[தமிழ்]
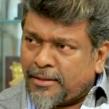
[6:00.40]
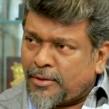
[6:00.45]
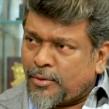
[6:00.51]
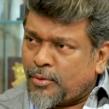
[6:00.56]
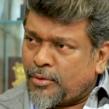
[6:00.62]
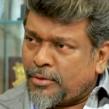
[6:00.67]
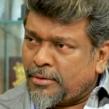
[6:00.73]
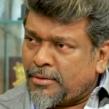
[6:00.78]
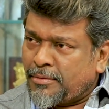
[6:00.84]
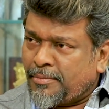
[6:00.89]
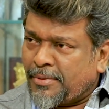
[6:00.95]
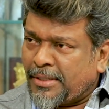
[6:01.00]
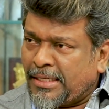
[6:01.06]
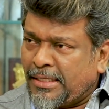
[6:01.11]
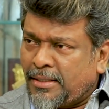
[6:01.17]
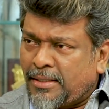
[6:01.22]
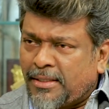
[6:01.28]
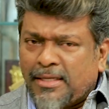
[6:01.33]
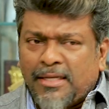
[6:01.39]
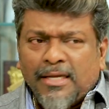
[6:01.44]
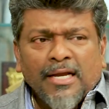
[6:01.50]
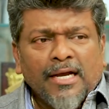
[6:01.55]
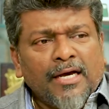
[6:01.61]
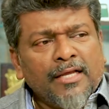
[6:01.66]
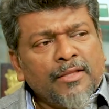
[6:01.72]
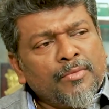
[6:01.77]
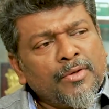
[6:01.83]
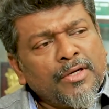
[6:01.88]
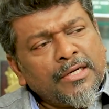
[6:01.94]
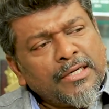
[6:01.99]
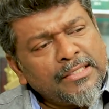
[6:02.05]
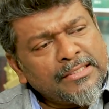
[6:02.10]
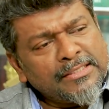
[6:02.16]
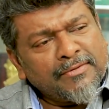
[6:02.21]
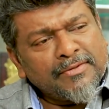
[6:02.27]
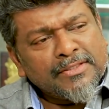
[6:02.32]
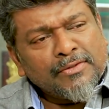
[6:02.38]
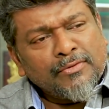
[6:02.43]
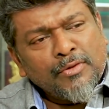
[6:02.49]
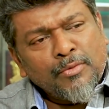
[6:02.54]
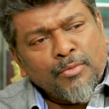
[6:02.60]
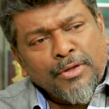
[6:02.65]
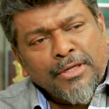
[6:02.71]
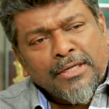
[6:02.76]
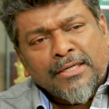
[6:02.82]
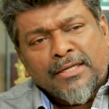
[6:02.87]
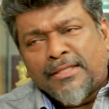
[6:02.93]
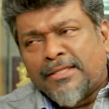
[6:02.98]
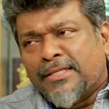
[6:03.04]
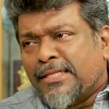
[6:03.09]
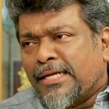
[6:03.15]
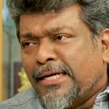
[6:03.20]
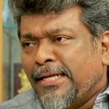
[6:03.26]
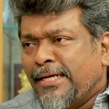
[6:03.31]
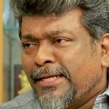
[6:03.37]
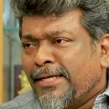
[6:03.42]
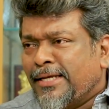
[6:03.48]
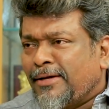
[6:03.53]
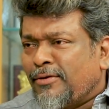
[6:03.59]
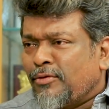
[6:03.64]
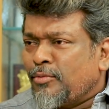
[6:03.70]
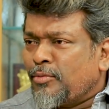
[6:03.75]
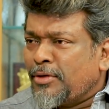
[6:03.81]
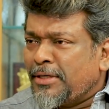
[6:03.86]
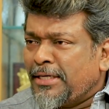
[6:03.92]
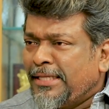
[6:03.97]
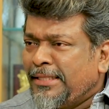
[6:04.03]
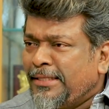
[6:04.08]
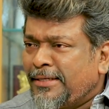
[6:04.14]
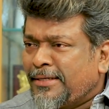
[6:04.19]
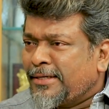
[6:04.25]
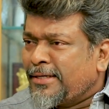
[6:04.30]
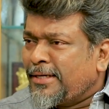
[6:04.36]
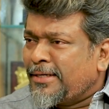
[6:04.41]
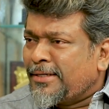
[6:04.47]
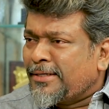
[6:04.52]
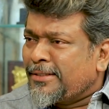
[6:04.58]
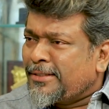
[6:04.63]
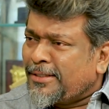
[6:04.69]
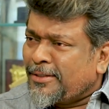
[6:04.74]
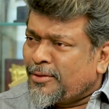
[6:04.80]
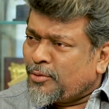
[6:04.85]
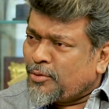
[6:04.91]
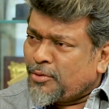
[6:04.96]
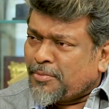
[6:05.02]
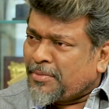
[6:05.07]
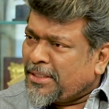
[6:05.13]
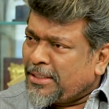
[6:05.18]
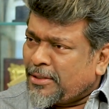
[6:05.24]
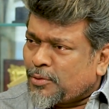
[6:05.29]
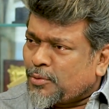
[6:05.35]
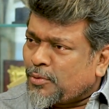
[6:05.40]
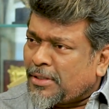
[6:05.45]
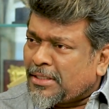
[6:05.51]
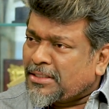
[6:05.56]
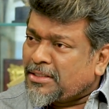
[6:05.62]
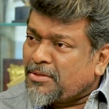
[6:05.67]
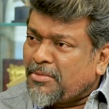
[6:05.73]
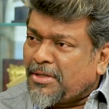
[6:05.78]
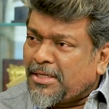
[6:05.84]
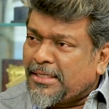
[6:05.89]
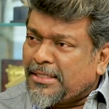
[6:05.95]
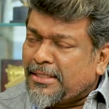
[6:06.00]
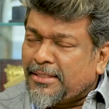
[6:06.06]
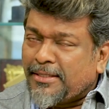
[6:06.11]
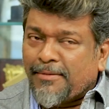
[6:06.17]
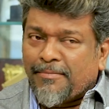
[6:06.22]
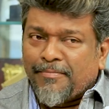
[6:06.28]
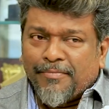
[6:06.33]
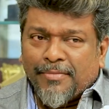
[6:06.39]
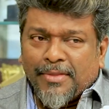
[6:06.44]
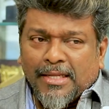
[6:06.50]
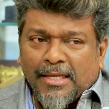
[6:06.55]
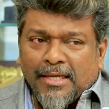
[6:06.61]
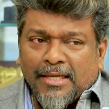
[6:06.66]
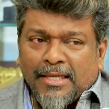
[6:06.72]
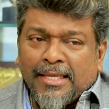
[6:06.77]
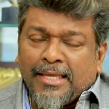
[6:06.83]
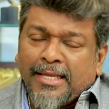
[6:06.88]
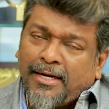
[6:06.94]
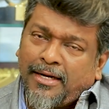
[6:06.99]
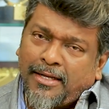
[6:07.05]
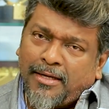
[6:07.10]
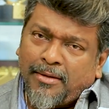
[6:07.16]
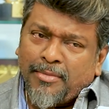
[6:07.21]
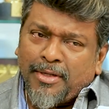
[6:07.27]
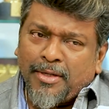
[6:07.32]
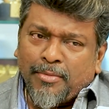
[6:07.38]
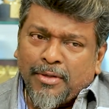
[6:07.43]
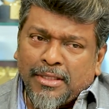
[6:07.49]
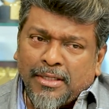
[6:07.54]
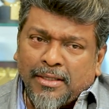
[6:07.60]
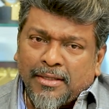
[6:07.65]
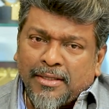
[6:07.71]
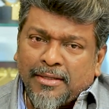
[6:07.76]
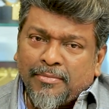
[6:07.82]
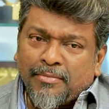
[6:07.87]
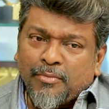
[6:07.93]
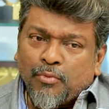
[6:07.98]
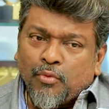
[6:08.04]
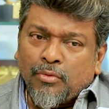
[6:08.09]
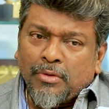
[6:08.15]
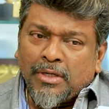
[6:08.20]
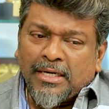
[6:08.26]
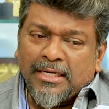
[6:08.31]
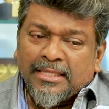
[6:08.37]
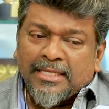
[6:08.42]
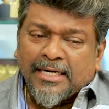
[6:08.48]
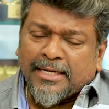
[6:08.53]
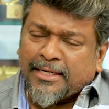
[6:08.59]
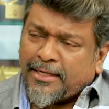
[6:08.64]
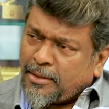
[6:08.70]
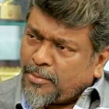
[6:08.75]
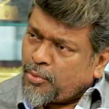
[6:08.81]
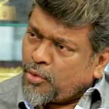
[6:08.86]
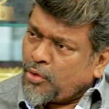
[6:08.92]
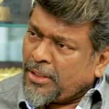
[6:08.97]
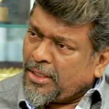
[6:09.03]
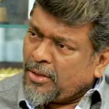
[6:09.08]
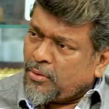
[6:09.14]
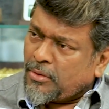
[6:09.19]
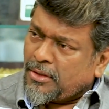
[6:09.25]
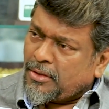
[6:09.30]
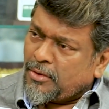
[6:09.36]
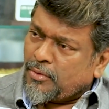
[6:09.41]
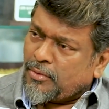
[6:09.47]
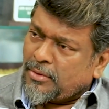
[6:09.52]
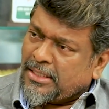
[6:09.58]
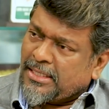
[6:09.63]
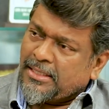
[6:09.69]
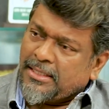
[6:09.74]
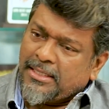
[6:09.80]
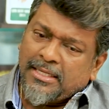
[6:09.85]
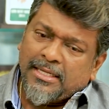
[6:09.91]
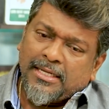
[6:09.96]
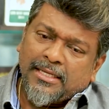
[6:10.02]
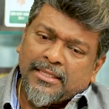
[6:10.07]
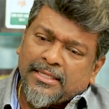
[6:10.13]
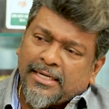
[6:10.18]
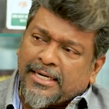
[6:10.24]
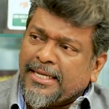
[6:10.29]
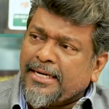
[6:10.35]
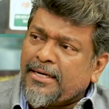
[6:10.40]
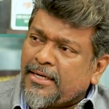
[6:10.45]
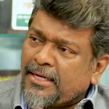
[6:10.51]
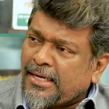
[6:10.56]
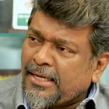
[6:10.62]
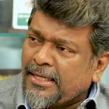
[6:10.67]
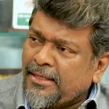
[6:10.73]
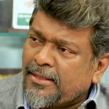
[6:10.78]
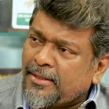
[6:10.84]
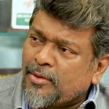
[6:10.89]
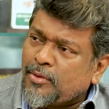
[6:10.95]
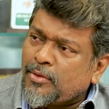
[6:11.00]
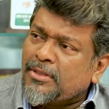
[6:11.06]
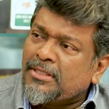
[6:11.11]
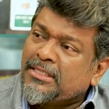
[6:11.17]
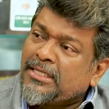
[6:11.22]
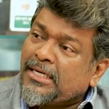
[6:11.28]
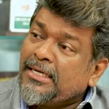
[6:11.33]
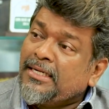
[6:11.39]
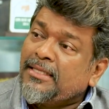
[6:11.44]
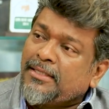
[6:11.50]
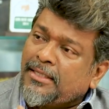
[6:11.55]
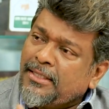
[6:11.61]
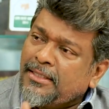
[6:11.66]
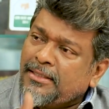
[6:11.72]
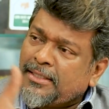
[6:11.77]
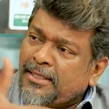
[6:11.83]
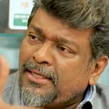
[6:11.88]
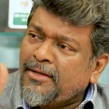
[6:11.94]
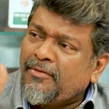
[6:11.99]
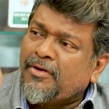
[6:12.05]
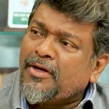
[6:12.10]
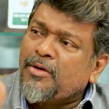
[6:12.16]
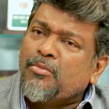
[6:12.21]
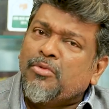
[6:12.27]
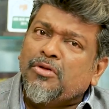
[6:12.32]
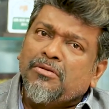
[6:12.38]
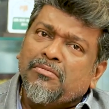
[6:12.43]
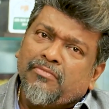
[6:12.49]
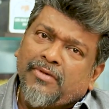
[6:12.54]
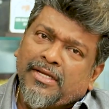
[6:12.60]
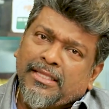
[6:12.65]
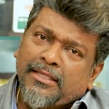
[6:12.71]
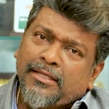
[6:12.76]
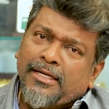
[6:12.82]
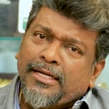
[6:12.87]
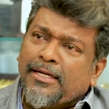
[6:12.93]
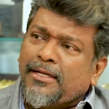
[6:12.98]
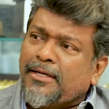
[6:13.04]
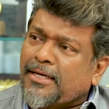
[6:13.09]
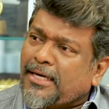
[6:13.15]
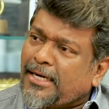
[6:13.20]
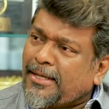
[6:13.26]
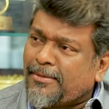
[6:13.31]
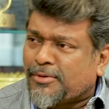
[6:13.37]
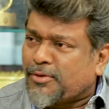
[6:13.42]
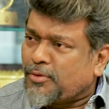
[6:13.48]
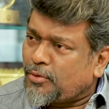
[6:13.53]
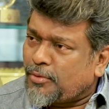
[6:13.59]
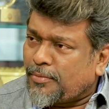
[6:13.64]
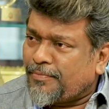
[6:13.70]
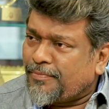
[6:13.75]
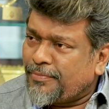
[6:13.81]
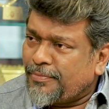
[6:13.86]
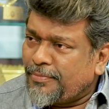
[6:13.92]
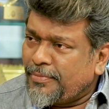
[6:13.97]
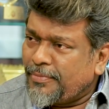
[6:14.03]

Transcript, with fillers: இருக்கிற ஒரு பெரிய அது பாட்டில் சவ சவன்னு போயிட்டுருக்க அந்த தண்ணியில் அவன் போய் நீந்திட்டு இருக்கான்றது அது ஒரு பெரிய சுவாரஸ்யமாக இருக்காது எல்லாமே அப்படிதான் உங்களால் தடக்கலை போட்டின்னு ஒன்று இருக்கும்ல தடைகள் நிறைய இருக்கும் அதை தாண்டி தாண்டி தாண்டி வரும்போது வந்து நின்னா கிளாப்ஸ் வரும்